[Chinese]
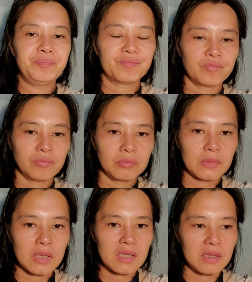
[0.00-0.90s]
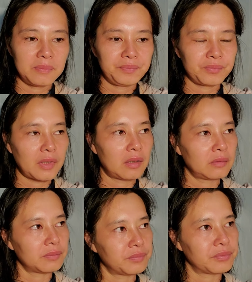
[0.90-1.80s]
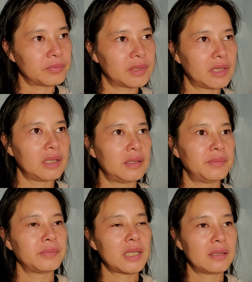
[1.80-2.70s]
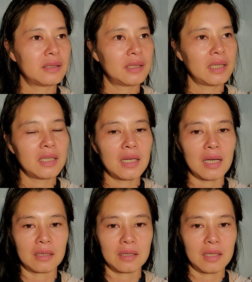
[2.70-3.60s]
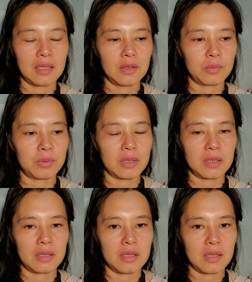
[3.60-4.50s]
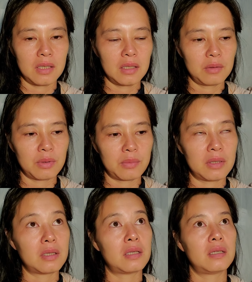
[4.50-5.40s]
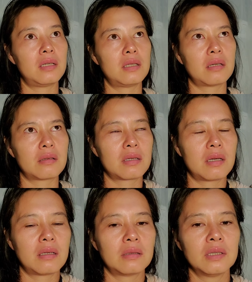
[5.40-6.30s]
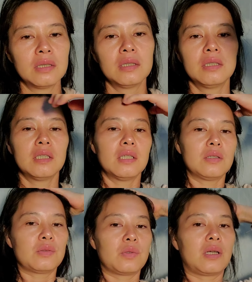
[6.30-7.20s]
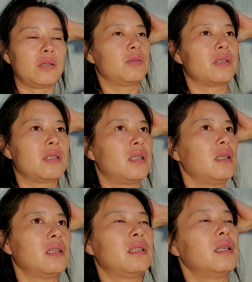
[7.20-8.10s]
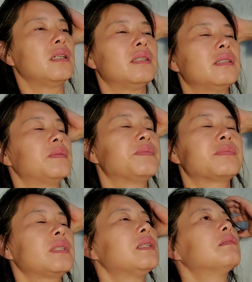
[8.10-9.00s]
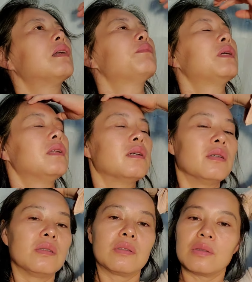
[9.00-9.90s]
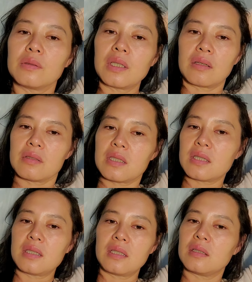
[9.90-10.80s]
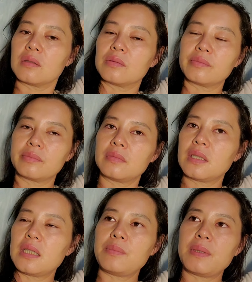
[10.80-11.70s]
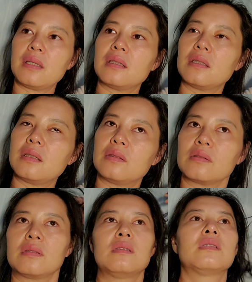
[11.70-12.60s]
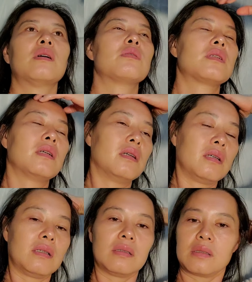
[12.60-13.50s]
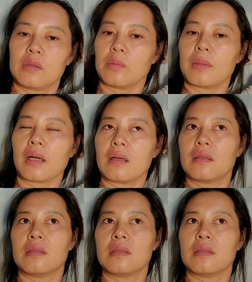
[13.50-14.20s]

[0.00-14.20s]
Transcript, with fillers: 嗯，嗯，这这一两天都不行，今天特别明显。今天早上主要又是听的那个外面的。空调机那种低频的那种噪声啊，受不了。